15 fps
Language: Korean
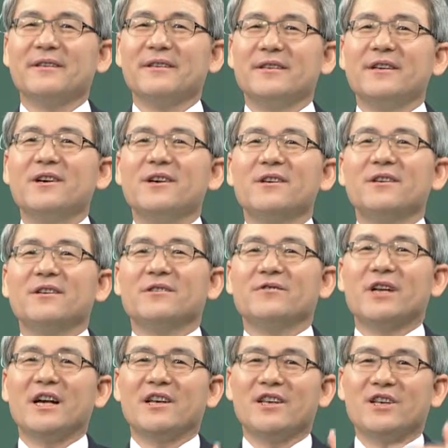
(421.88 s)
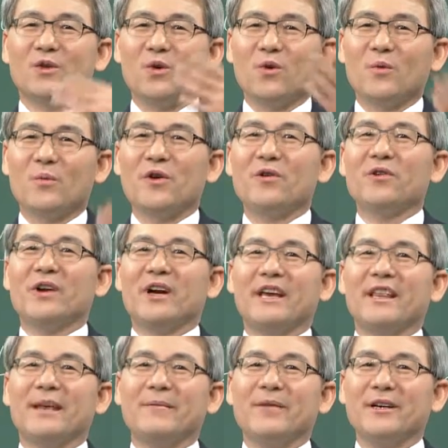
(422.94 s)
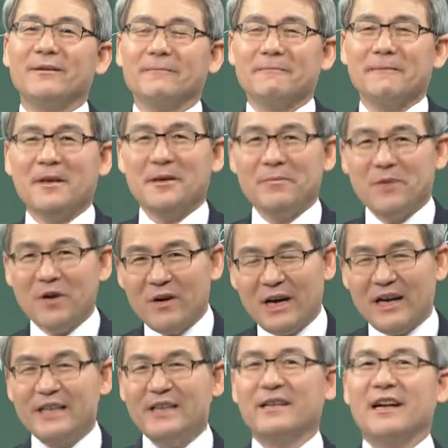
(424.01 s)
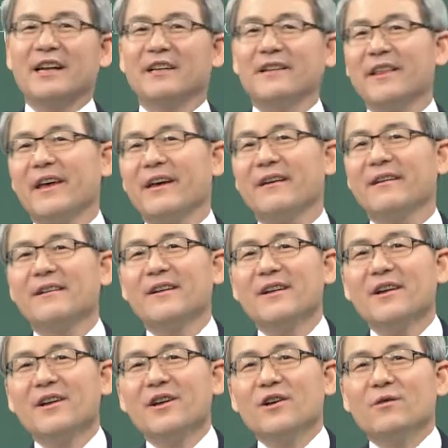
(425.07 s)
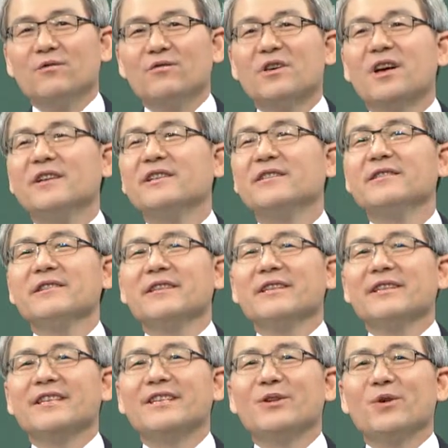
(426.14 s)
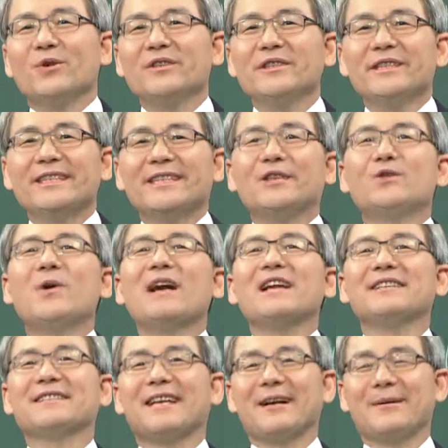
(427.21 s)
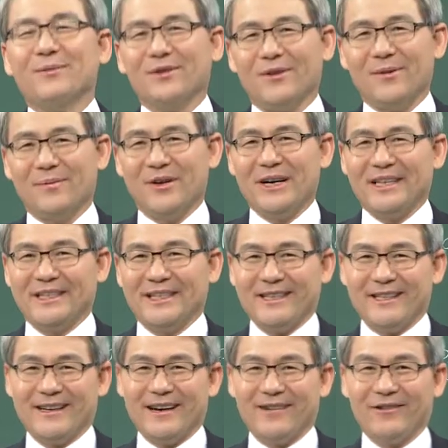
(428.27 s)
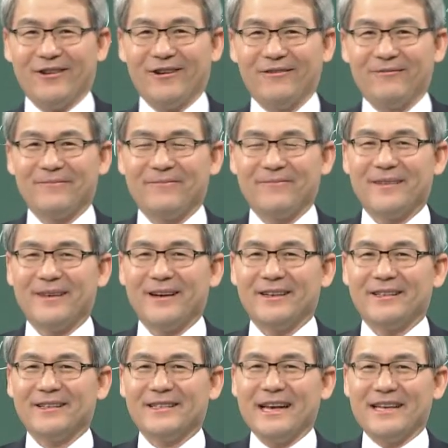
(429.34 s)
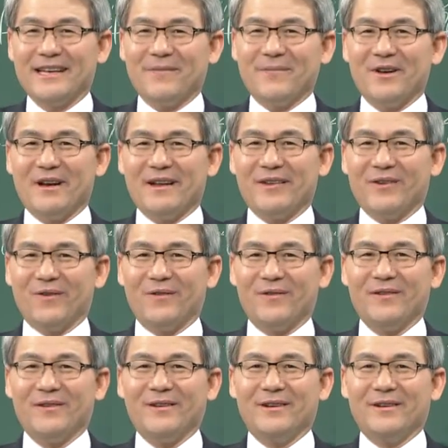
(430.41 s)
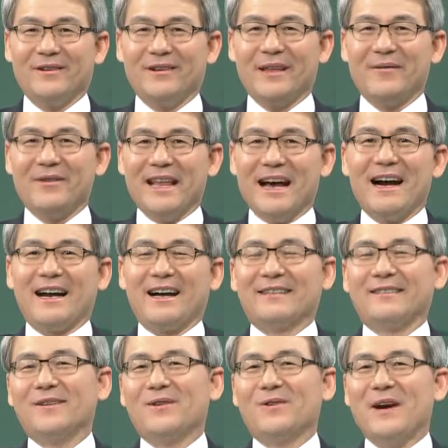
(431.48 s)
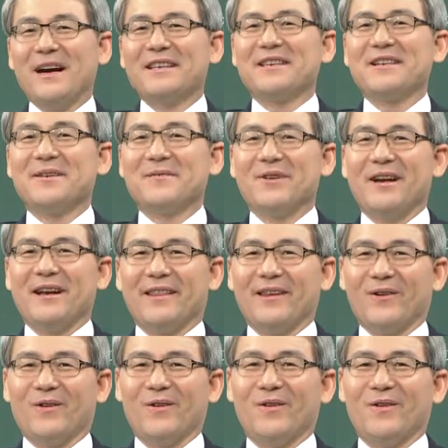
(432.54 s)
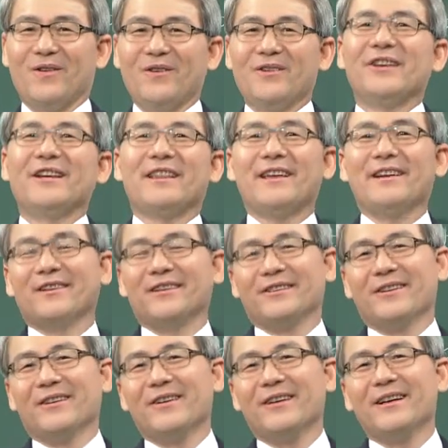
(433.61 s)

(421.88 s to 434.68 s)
이걸 우리가 기도로 표현하게 되면은 변화가 일어나는데 우선은 기도는 기도하는 사람부터 변화시키더라고요. 그래서 자기가 변화되고, 그 다음에 나아가서 환경이 변화되고, 어, 이렇게 되는 거죠.